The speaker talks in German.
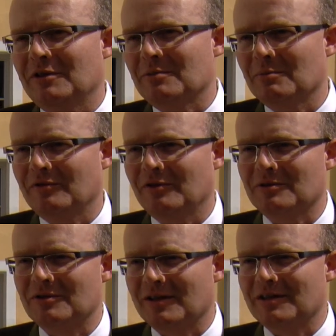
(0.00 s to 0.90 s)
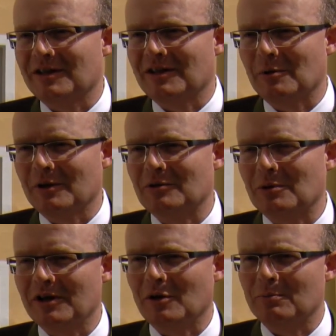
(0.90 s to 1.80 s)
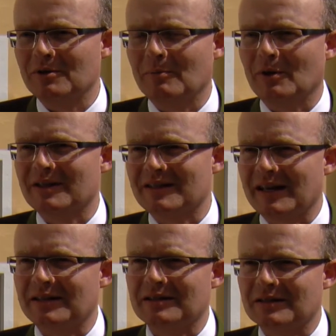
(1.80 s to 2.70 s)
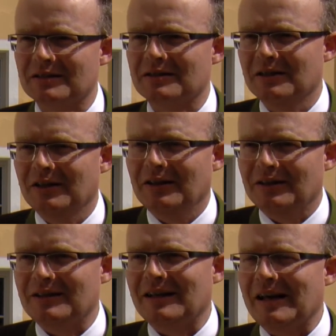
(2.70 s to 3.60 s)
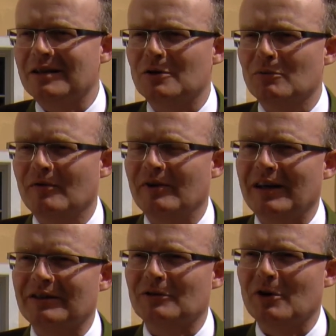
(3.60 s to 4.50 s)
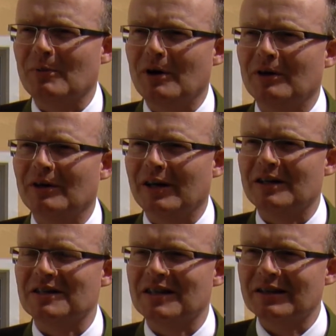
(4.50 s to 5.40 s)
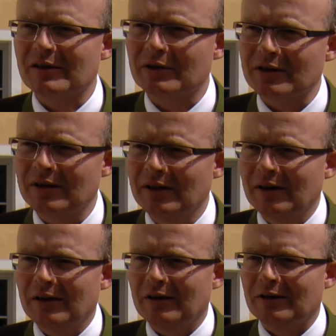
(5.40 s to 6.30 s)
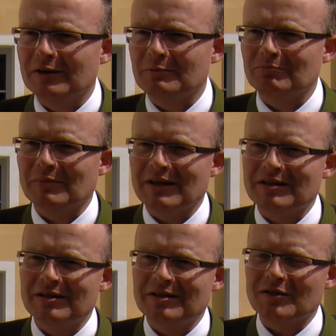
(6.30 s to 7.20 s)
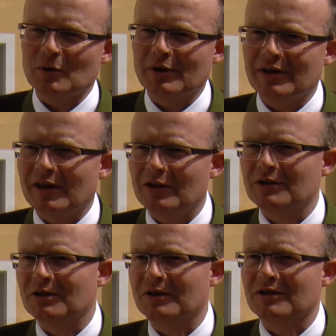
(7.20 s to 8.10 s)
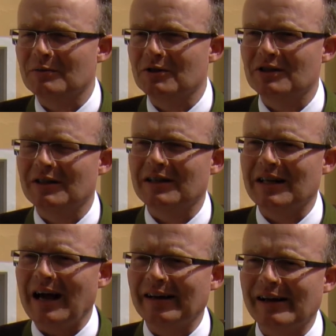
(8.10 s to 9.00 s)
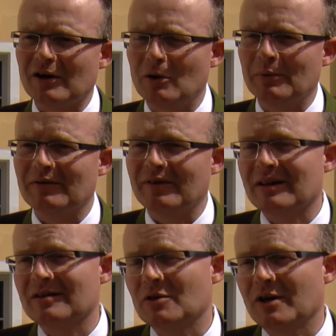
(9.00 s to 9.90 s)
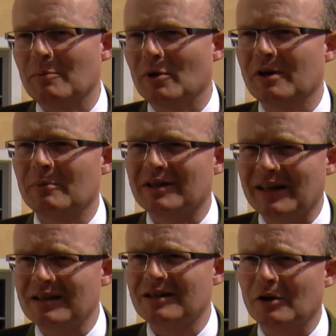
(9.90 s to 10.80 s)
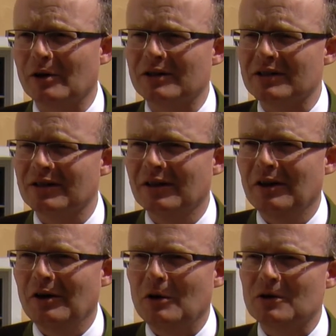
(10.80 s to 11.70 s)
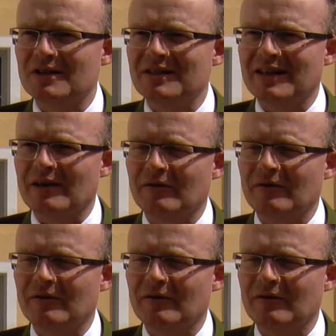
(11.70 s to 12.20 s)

dass wir für unsere Senioren doch in absehbarer Zeit jetzt den längst überfälligen Neubau realisieren können. Ähm, es ist das alte Haus ja inzwischen in die Jahre gekommen. Wenn so ein Gebäude mal 30 Jahre alt ist, hat sich sehr